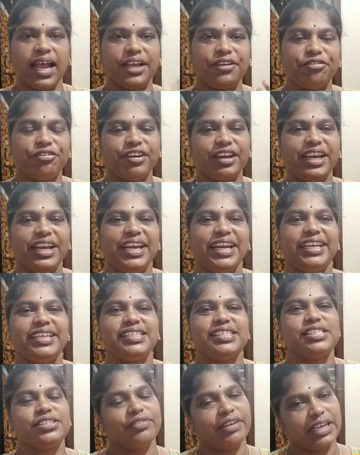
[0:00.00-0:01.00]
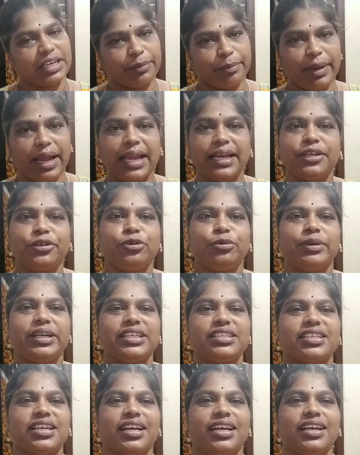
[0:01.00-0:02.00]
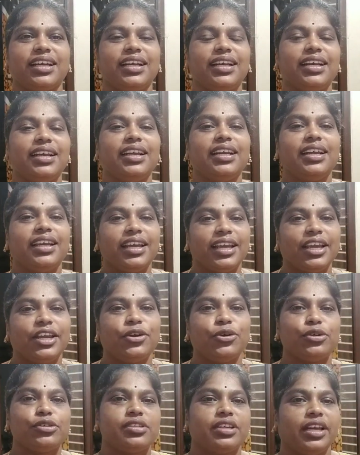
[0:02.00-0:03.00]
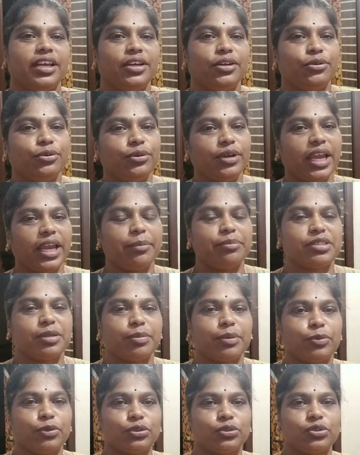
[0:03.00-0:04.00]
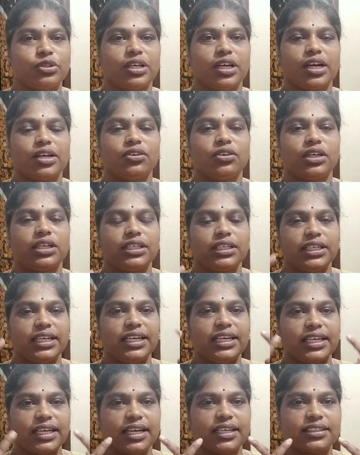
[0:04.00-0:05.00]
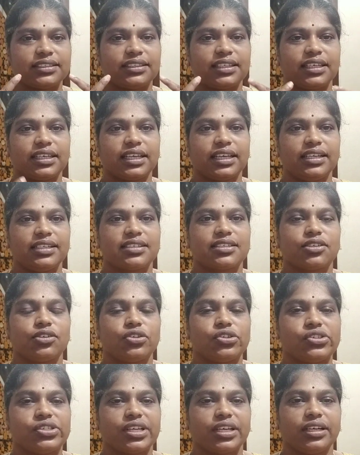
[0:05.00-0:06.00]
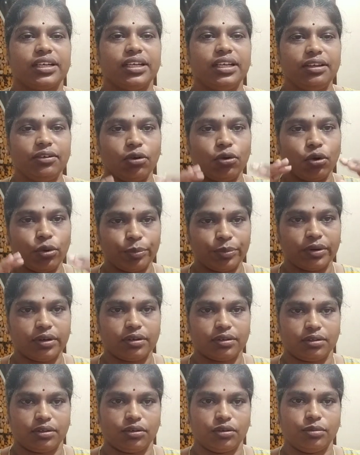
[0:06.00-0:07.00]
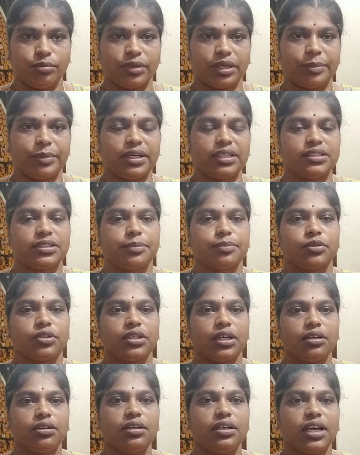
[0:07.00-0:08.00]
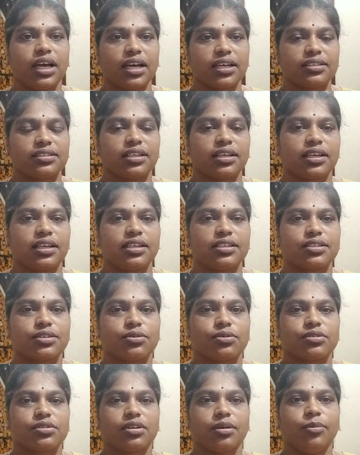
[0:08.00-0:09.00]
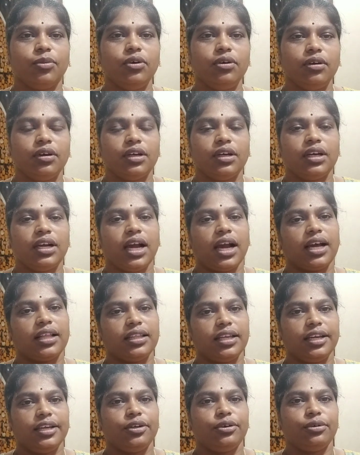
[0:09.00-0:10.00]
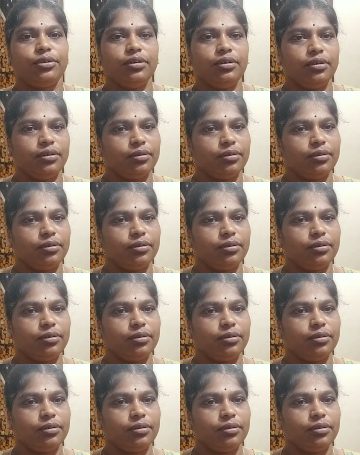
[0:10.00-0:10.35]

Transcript: హాయ్ ఫ్రెండ్స్ వెల్కమ్ బ్యాక్ టు మై ఛానల్ ఈరోజు నేను ఏం చెప్పబోతున్నాను అని అంటే డార్క్ సర్కిల్స్ గురించి అండి హోమ్ హోమ్ రెమెడీ చెప్తున్నాను డార్క్ సర్కిల్స్ కోసము అదేంటో